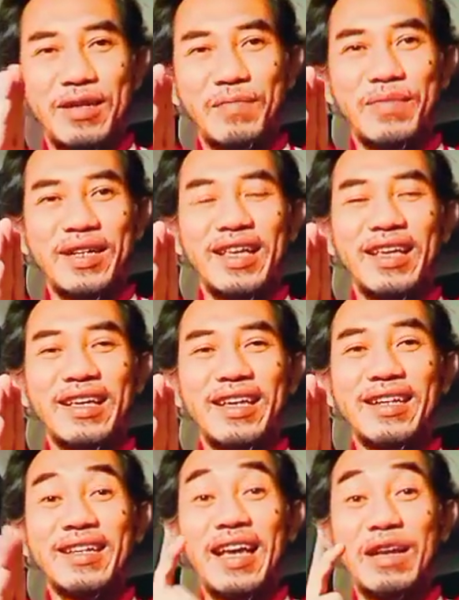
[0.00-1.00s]

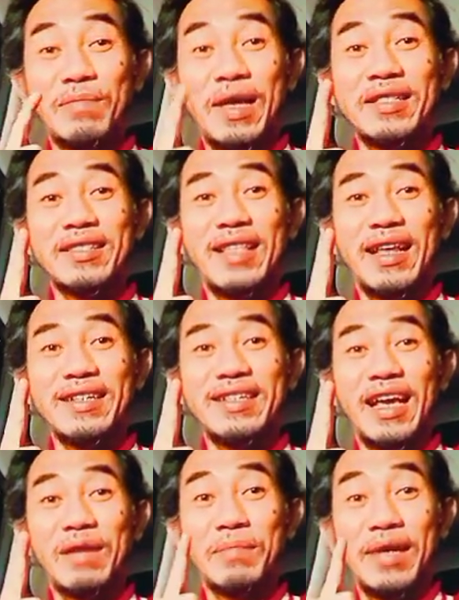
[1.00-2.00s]
menginginkan mantan
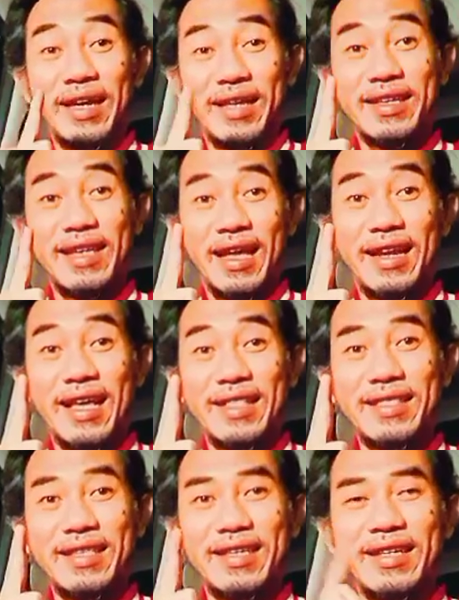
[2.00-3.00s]
yang
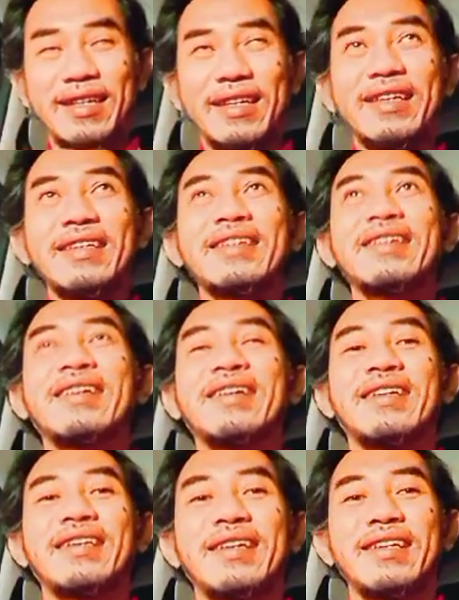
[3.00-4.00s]
mengkhianati ini
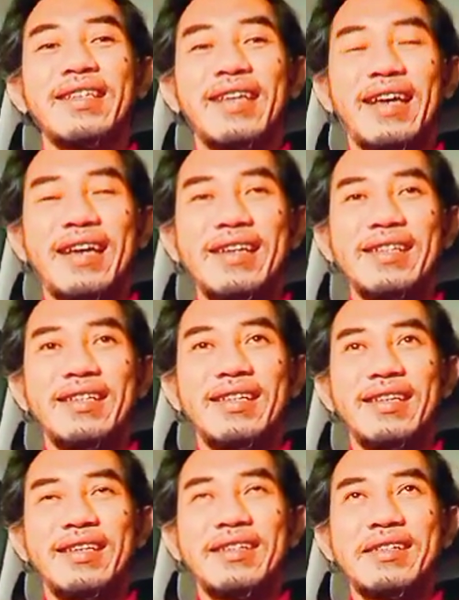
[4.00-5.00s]
ya
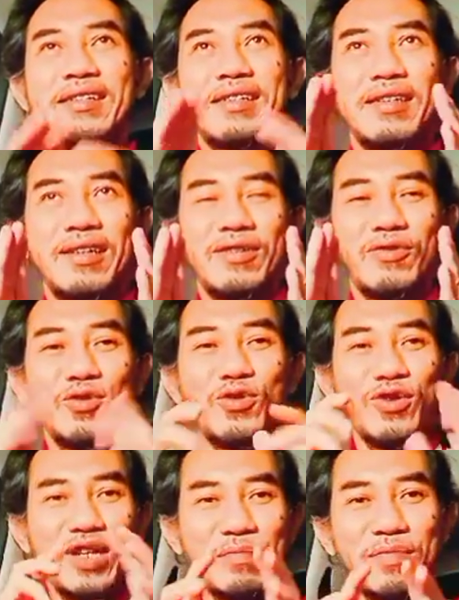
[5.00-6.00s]

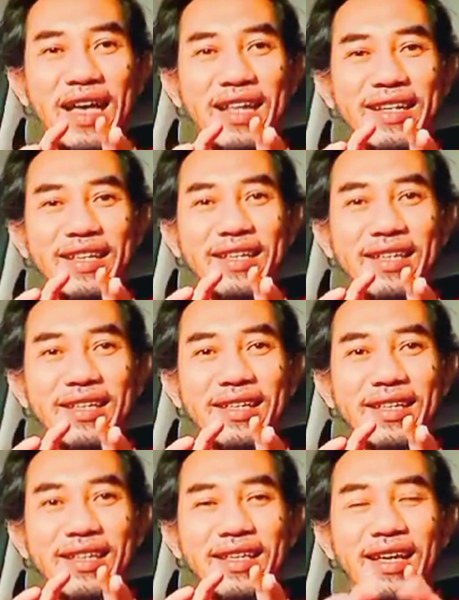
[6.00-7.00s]
untuk kembali
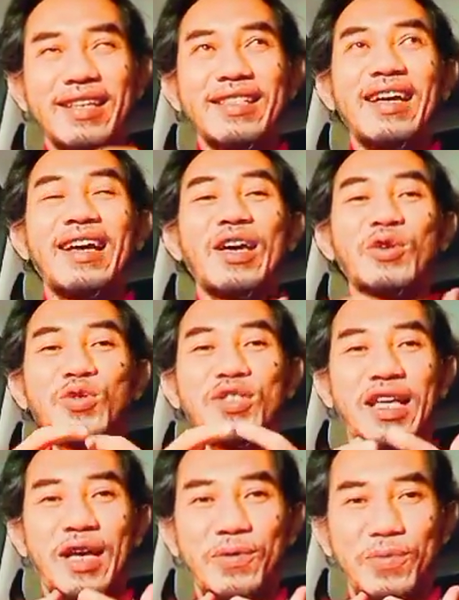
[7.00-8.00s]
ya kita harus
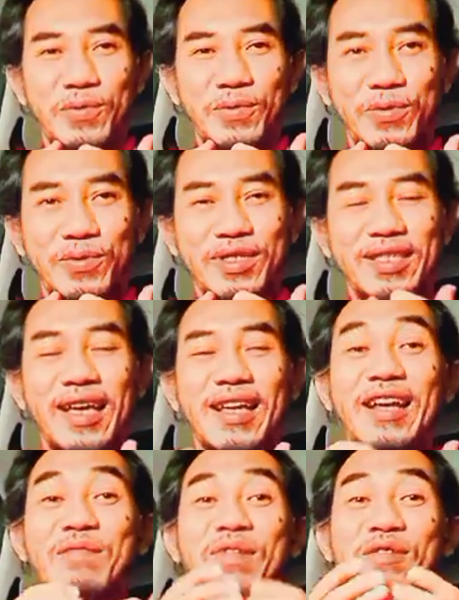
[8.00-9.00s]
tahu
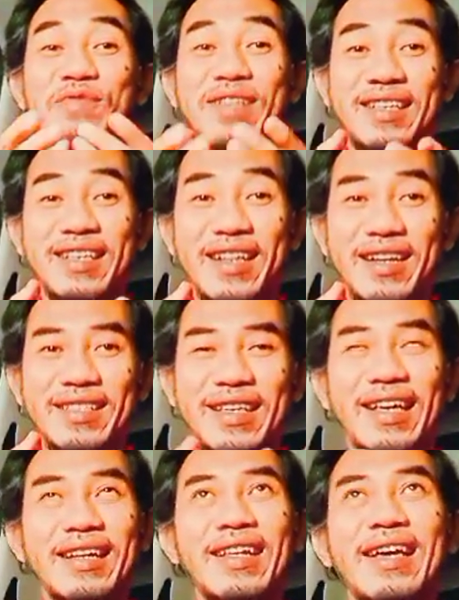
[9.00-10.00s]
cara
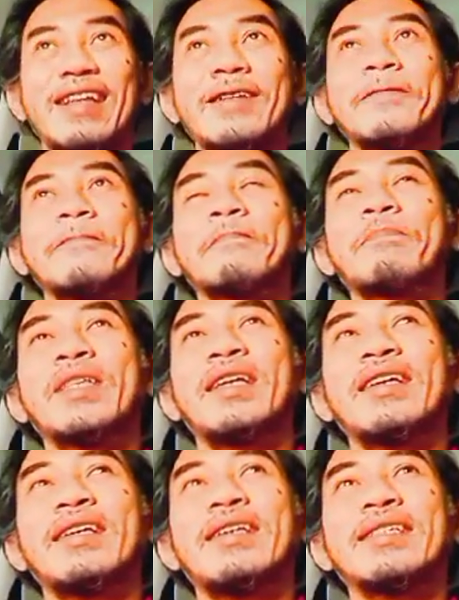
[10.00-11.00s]
berpikirnya dan
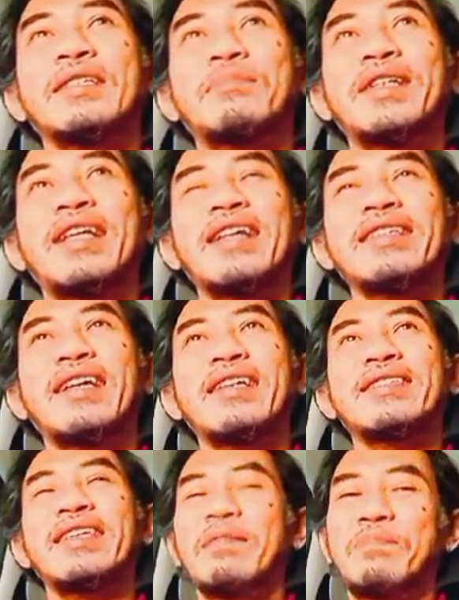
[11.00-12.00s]
sebenarnya
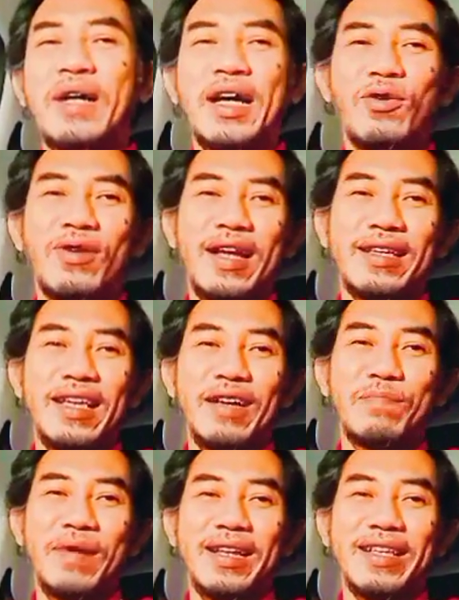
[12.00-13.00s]
siapa orang
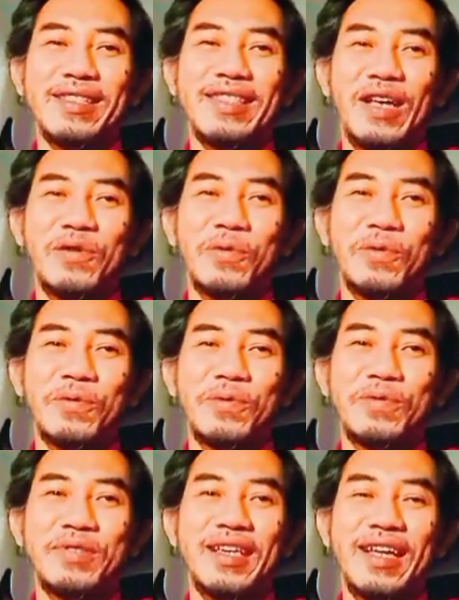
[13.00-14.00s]
yang paling tahu
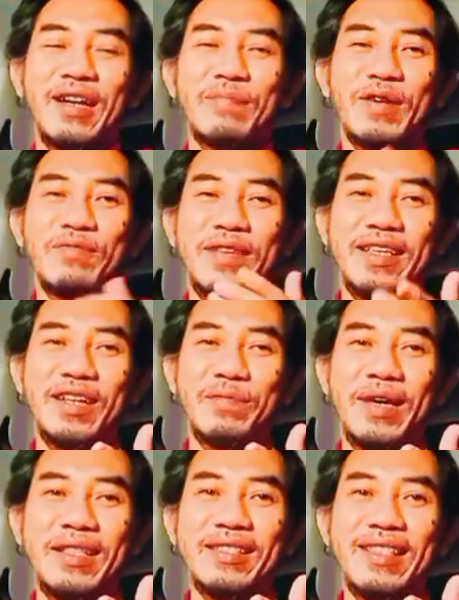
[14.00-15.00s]
cara berpikir
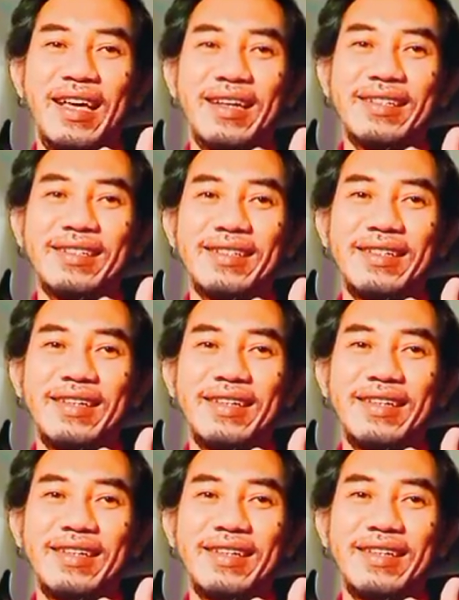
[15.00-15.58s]
mantan